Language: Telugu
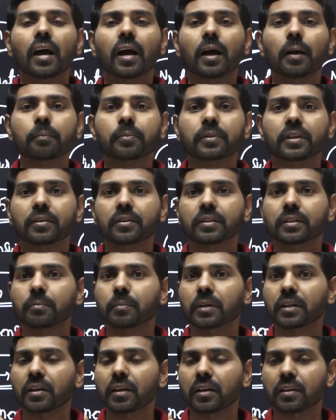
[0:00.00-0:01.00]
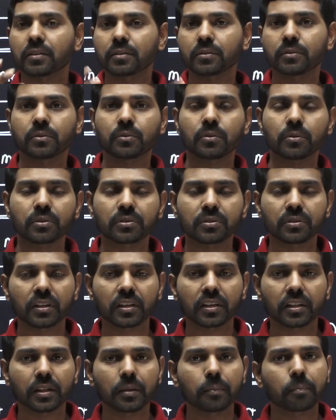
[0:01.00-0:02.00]
యాప్ తర్వాత మన కోర్సును
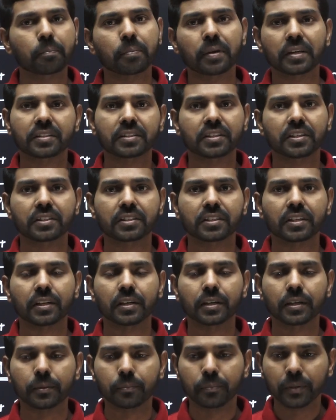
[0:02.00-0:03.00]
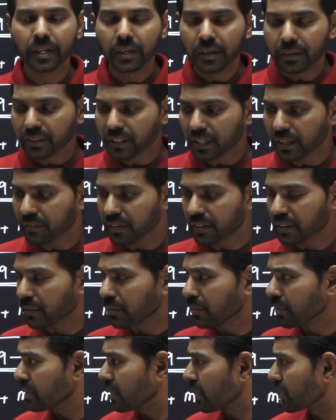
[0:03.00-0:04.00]
అనేది పర్చేజ్ చేయండి తర్వాత
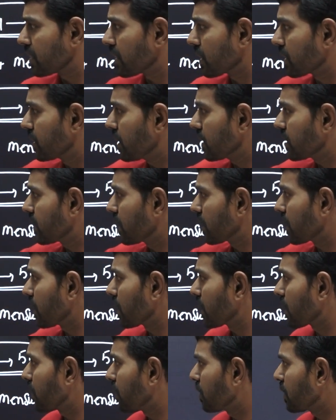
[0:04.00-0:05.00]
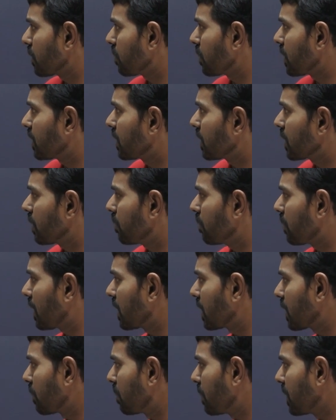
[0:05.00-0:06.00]
ఒకసారి చెక్ చేసినట్లయితే కొంతమందికి
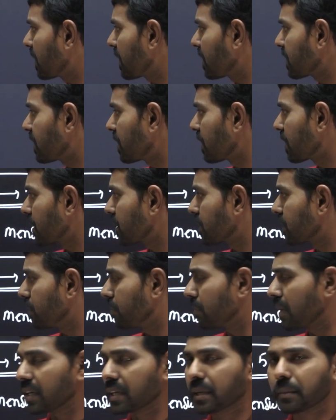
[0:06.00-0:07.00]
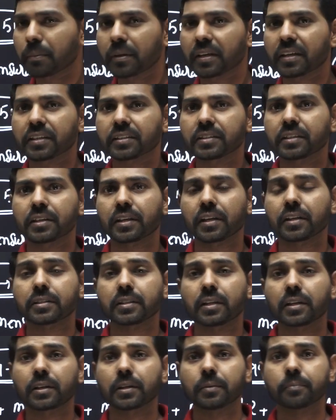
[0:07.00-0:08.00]
మల్టిప్లికేషన్ ట్రిక్స్ మల్టిప్లికేషన్ ట్రిక్స్
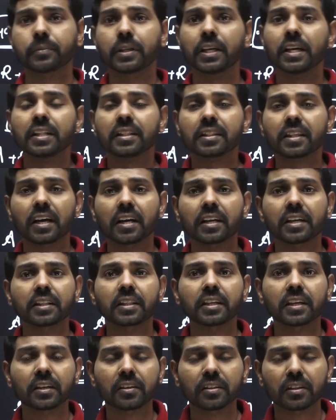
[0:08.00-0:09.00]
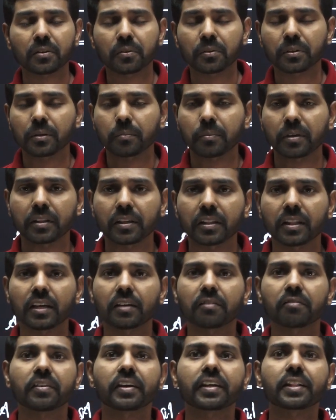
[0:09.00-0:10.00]
అంటాం దాని తర్వాత కొంతమంది
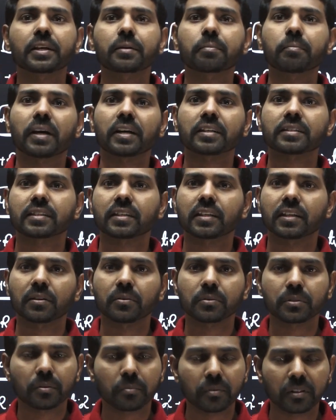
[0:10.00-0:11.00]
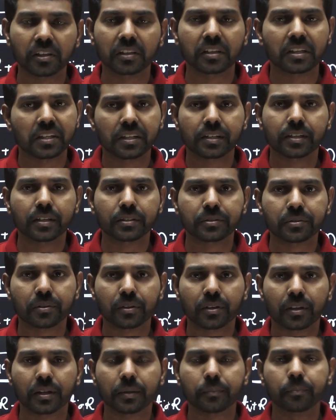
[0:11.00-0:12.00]
దాని వేదిక్ మ్యాథ్స్గా కొంతమంది ట్రీట్ చేస్తారు
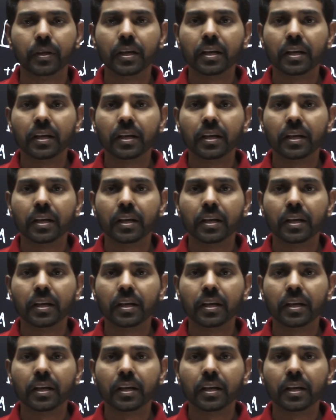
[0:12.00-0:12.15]
కదా